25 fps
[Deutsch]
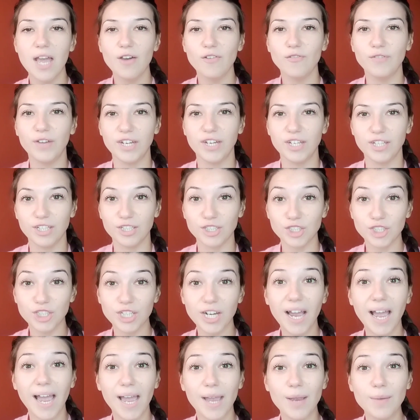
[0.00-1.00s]
Wenn ihr
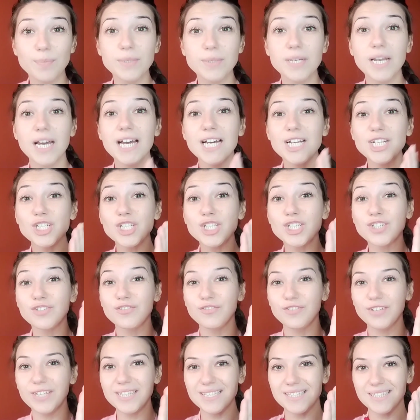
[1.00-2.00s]
schreibt,
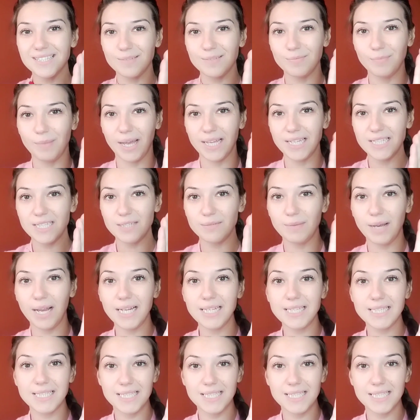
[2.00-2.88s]
schwitzt manchmal